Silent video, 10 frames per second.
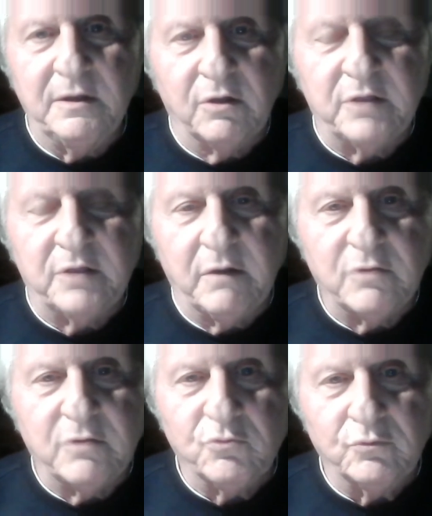notte
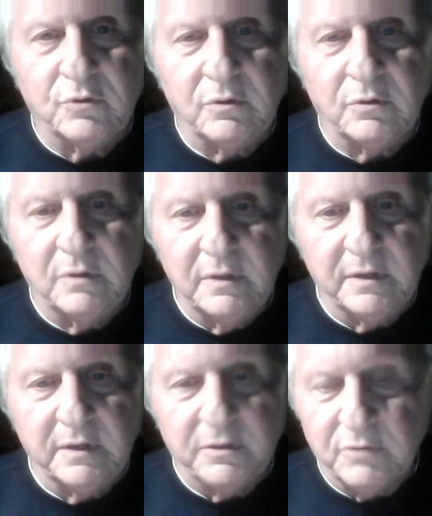hanno aggiunto
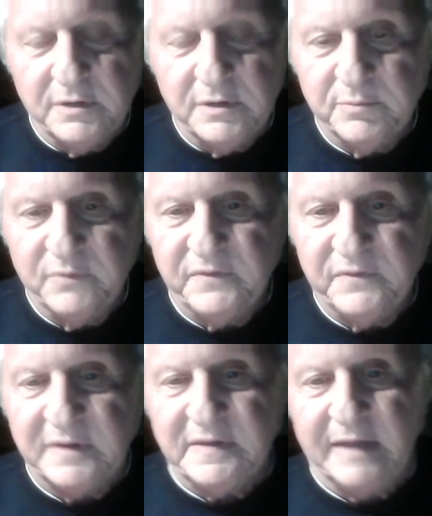il regionalismo
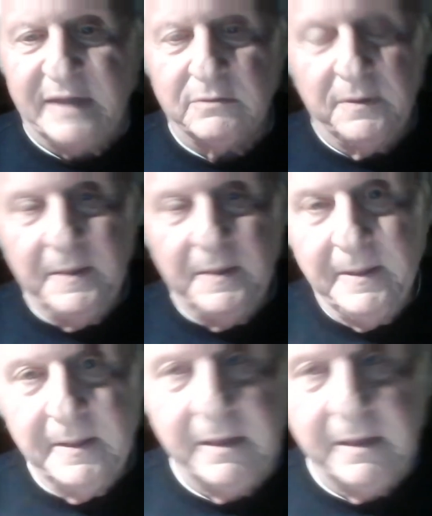differenziato,
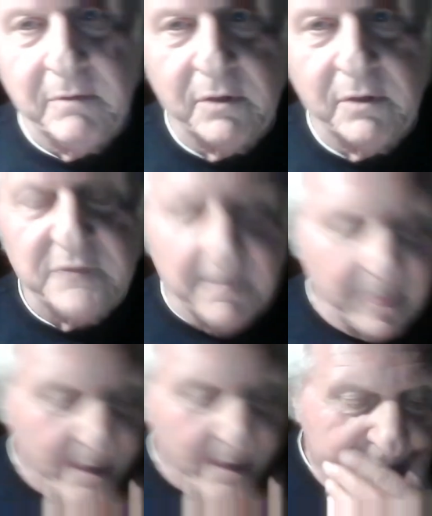che è una
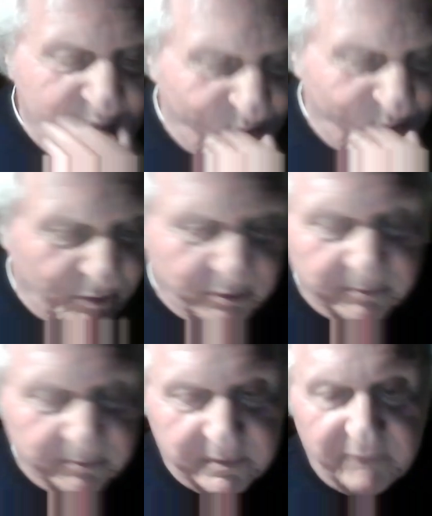cosa che
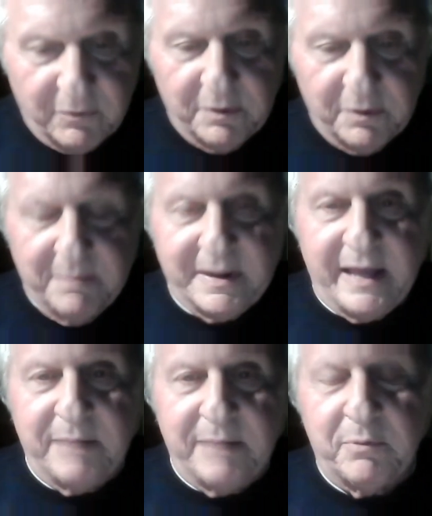voglio, che voglio
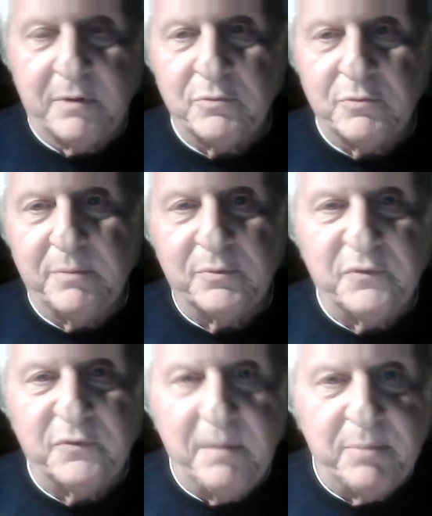rimarcare per una ragione
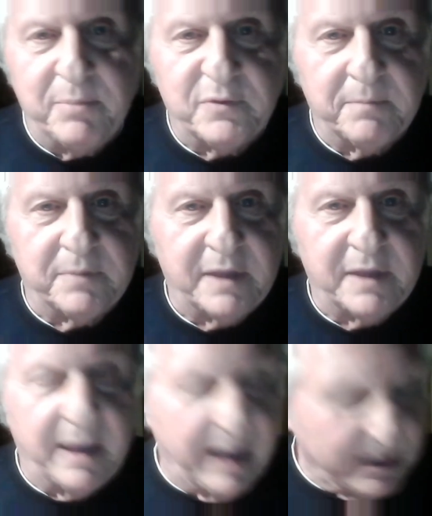molto semplice,
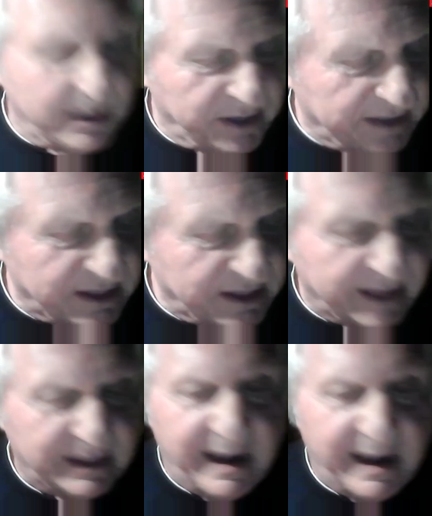perché a certa
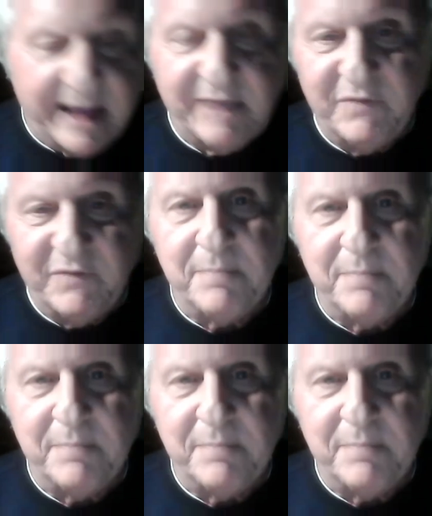gente neanche 20